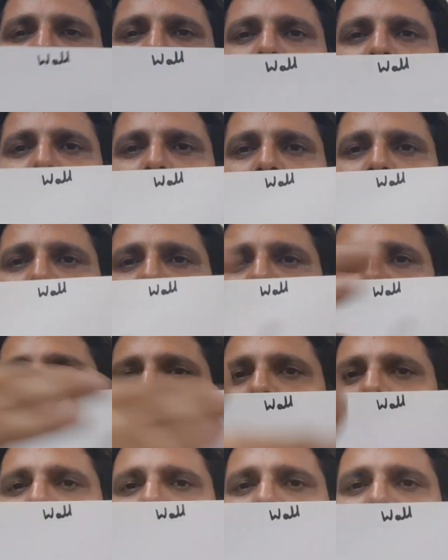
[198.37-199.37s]
ये प्रॉपर
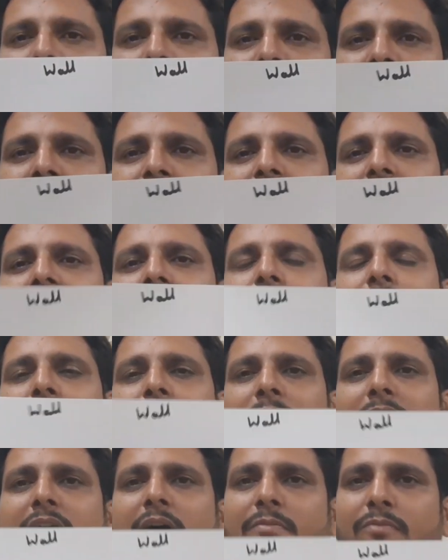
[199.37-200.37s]
वॉल है अगर ये वाइट
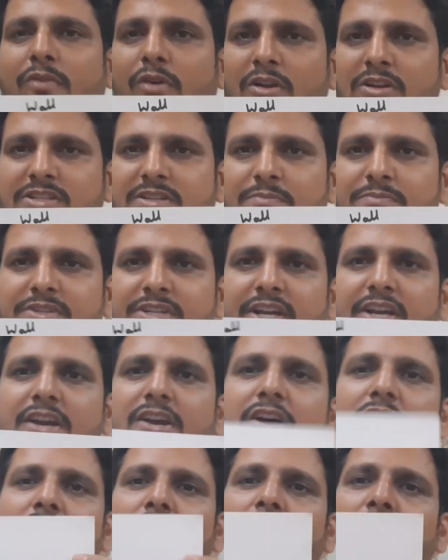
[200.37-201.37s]
पेपर आप वॉल समझें
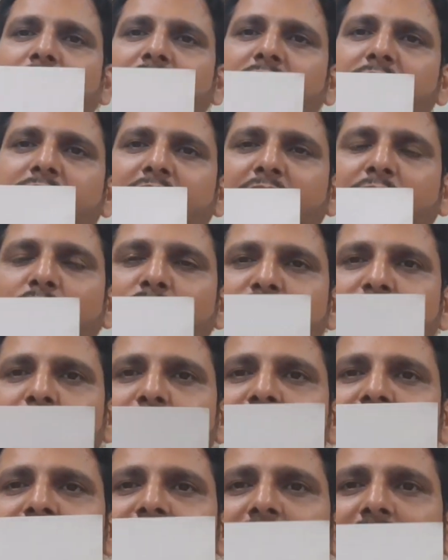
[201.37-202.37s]
और ये विंडो
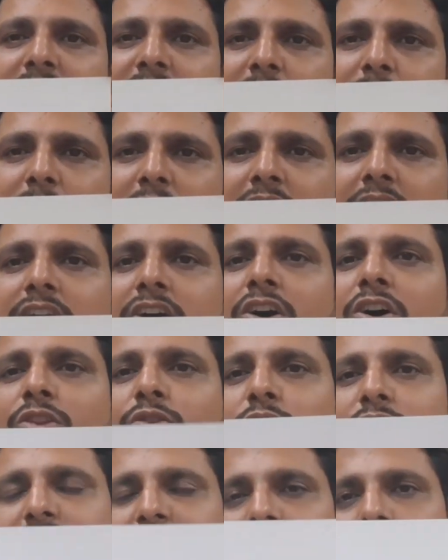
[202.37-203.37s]
समझें सेंटर में
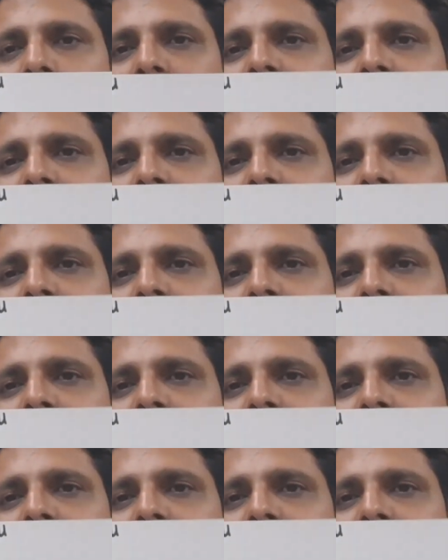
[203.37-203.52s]
तो इसका